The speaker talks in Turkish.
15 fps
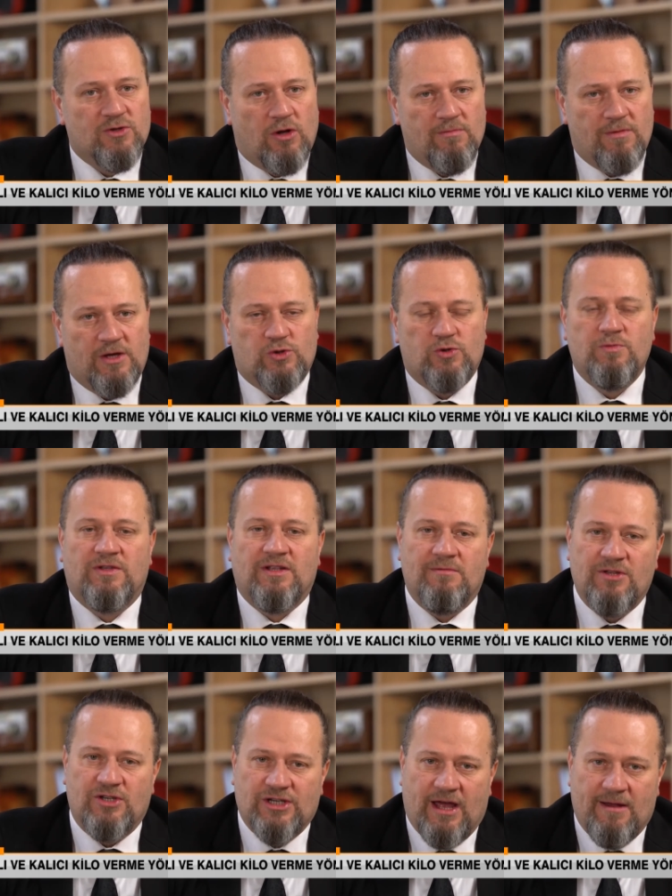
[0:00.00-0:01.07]
olmayan,
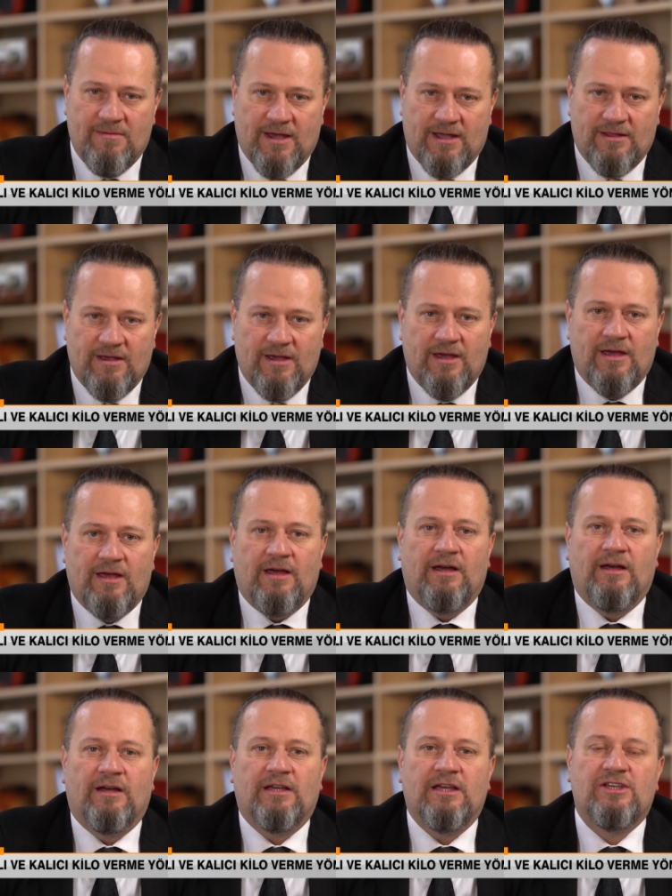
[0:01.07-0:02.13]
sübitramin içermeyen,
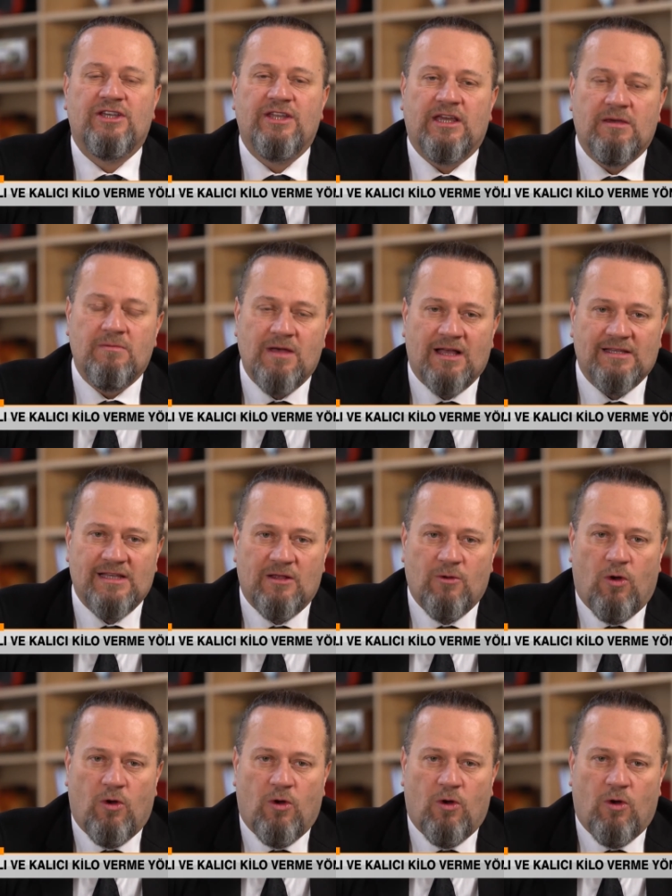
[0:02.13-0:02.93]
içinde kimyasal